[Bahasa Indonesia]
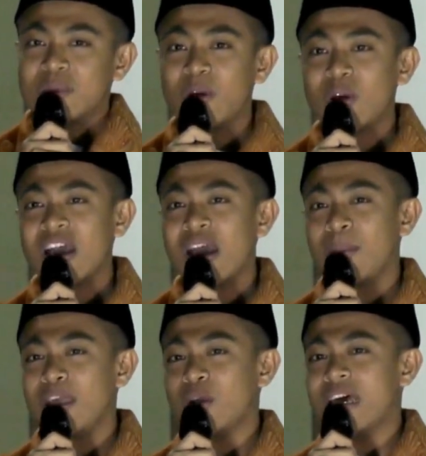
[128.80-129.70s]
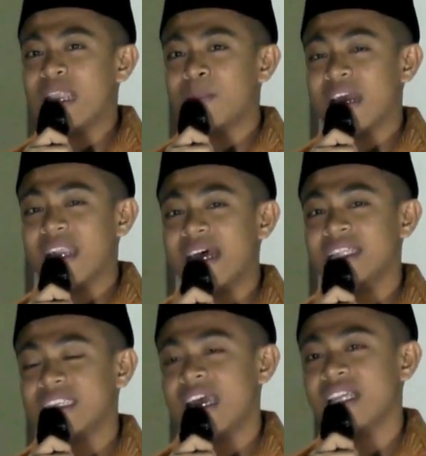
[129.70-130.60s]
Semoga beliau dalam
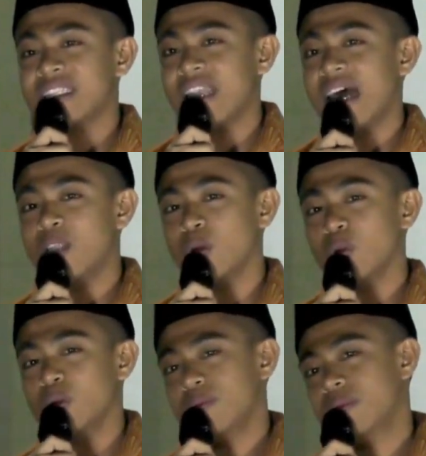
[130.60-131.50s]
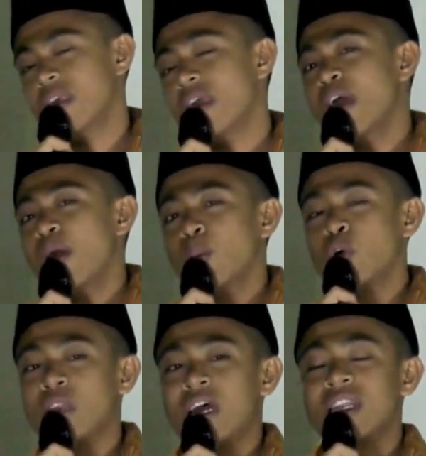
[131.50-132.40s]
keadaan sehat selalu,
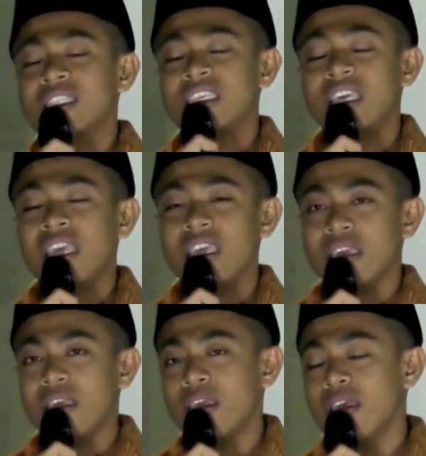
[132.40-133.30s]
murah rezeki,